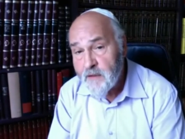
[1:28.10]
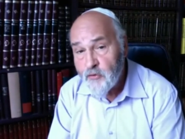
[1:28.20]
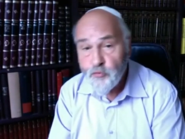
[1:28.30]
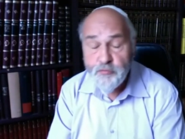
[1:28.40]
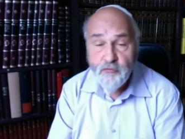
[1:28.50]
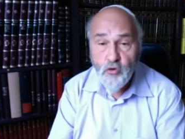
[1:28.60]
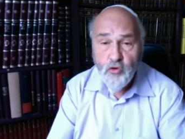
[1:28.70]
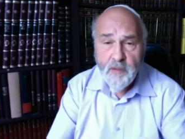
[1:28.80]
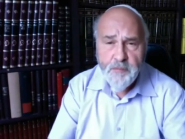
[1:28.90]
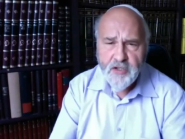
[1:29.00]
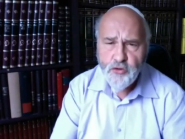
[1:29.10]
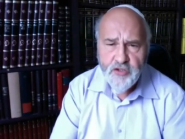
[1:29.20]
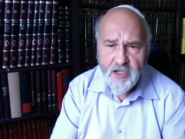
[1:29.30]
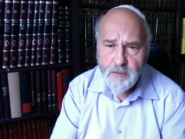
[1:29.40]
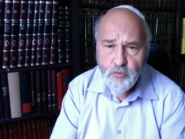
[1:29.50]
nous pouvons
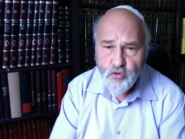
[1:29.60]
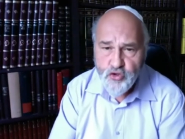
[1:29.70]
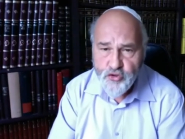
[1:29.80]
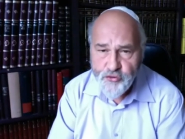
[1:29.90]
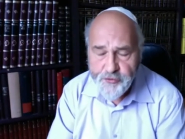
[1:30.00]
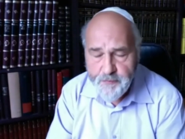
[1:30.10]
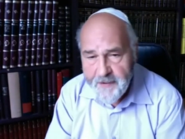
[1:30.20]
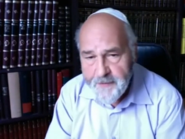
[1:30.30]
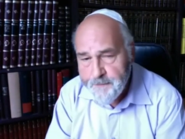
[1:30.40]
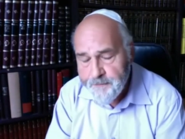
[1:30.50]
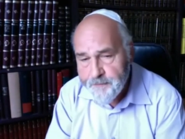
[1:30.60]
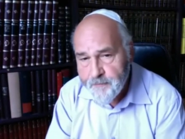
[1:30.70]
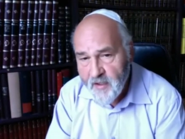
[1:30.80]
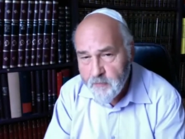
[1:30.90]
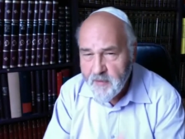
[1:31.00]
appartenir à beaucoup de choses, mais
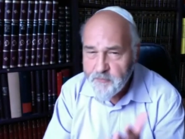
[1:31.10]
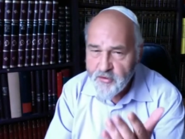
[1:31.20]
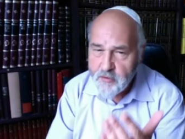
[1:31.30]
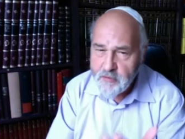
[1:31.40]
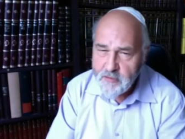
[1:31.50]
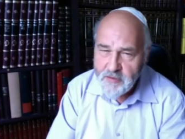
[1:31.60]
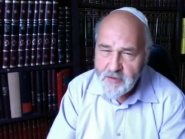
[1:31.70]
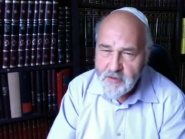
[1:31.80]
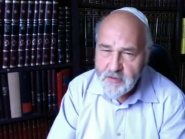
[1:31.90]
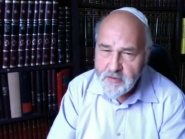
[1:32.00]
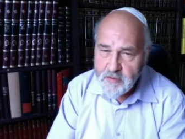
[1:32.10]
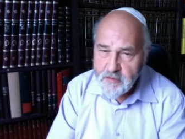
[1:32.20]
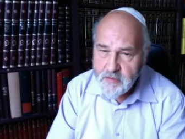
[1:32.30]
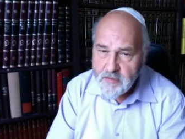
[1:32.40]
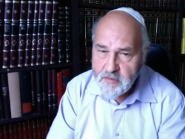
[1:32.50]
en même temps,
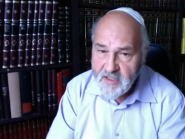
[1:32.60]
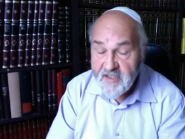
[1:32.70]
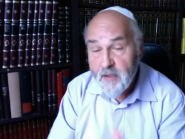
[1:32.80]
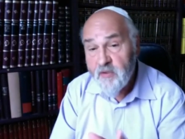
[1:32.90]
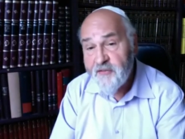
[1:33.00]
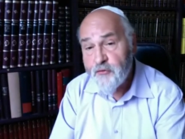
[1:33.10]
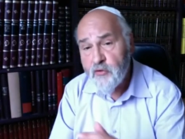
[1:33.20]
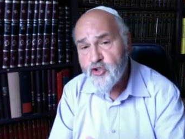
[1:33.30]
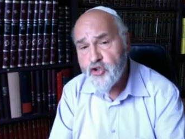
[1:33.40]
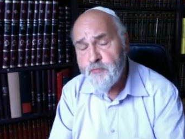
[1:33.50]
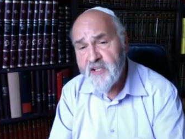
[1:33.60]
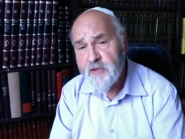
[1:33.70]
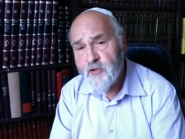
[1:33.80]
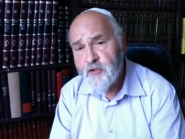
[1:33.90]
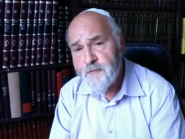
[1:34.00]
établissons un
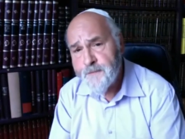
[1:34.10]
cheminement,